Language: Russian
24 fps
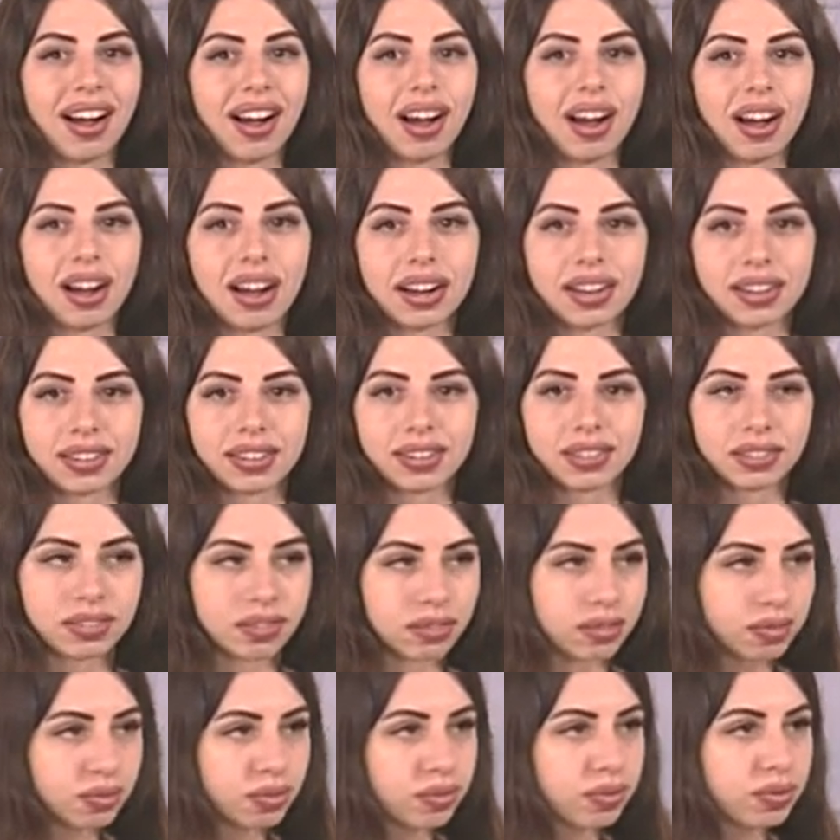А,
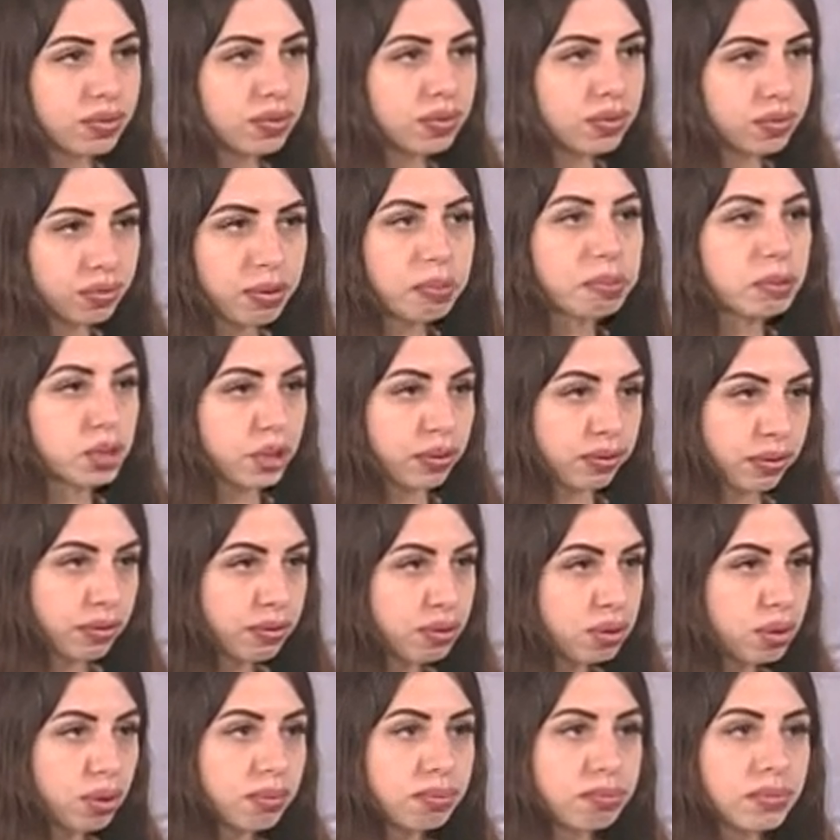вообще во
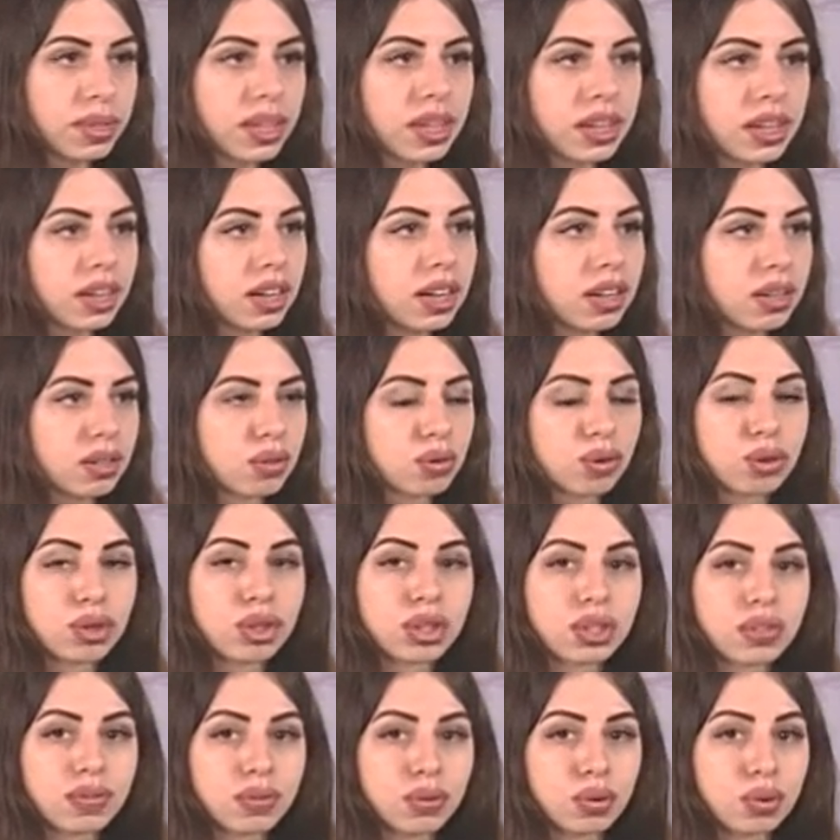всем мире
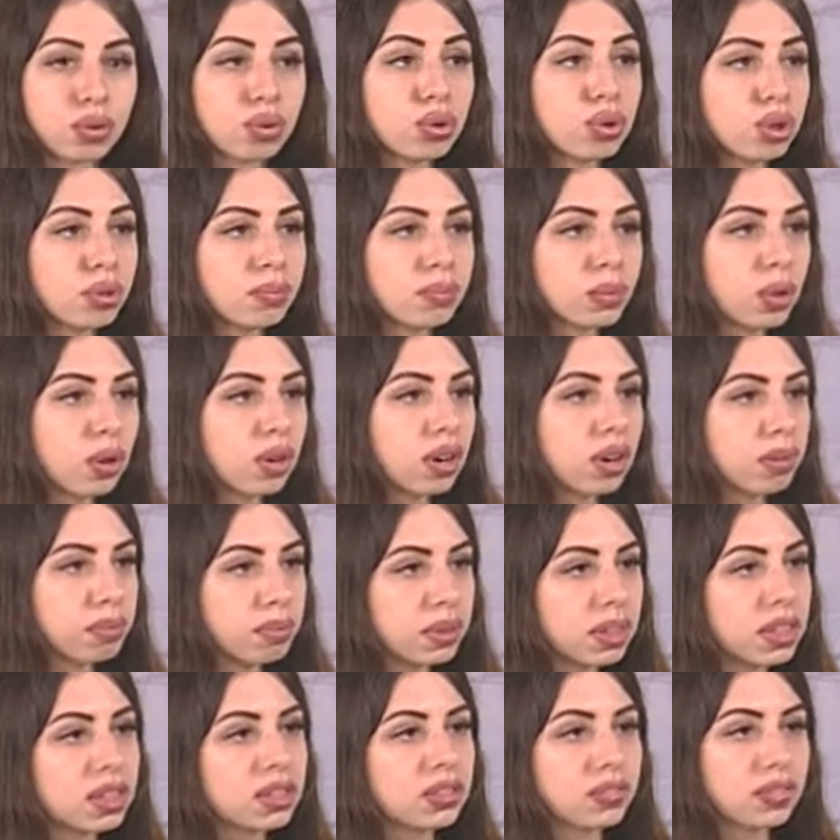существует очень много
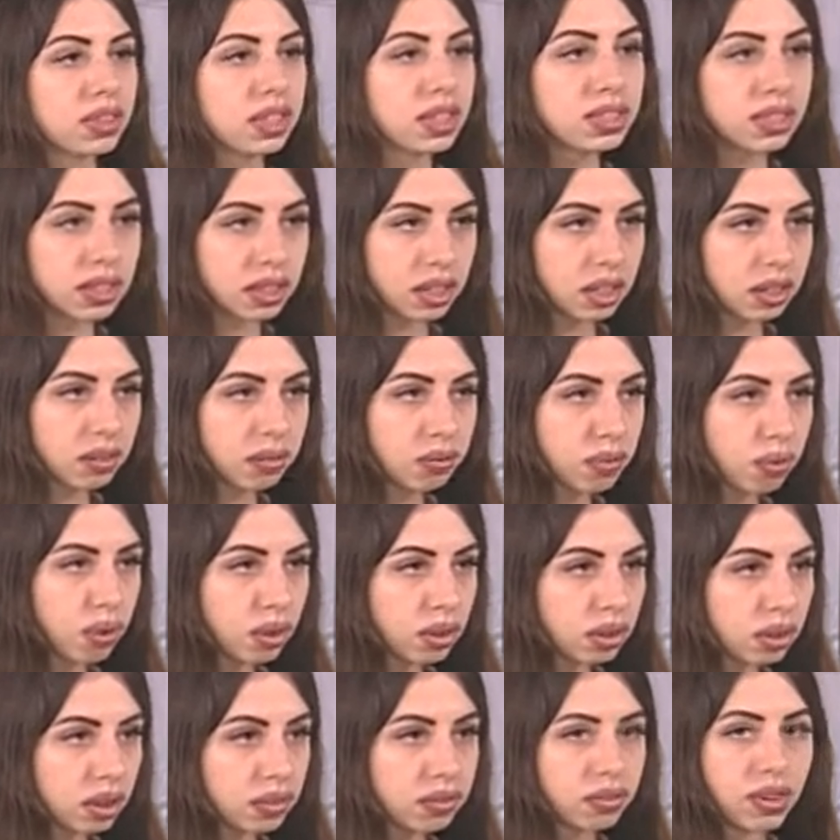благотворительных
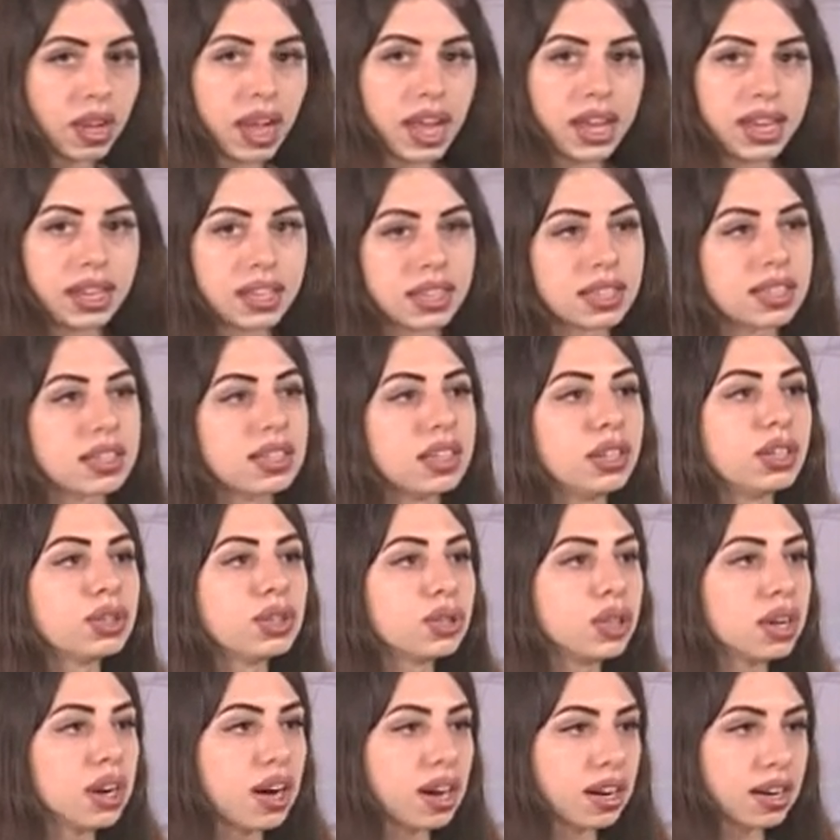фондов и
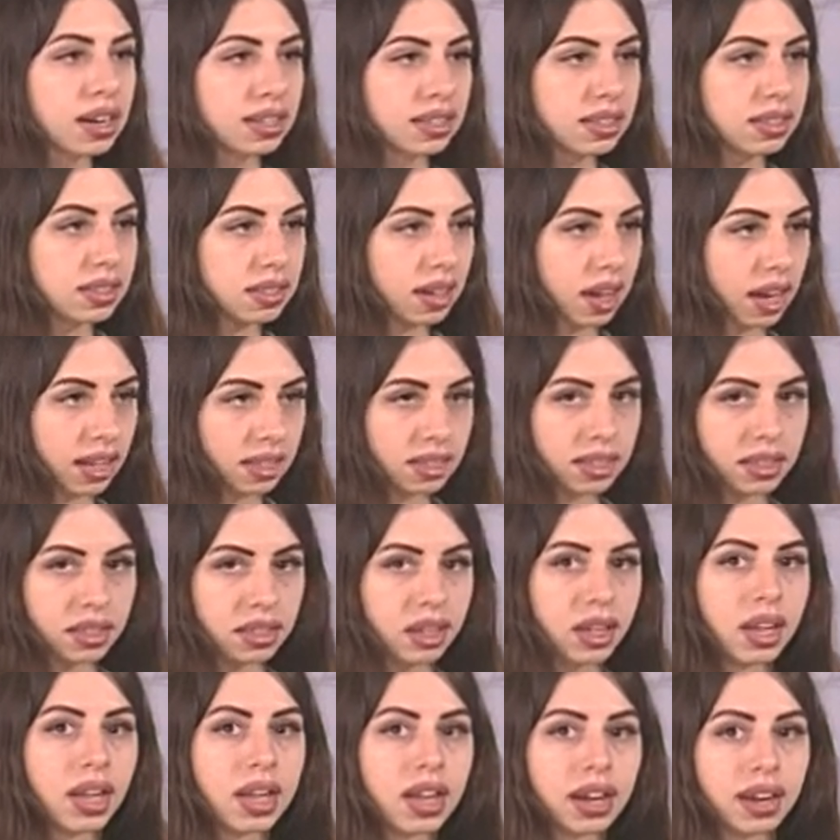различных организаций.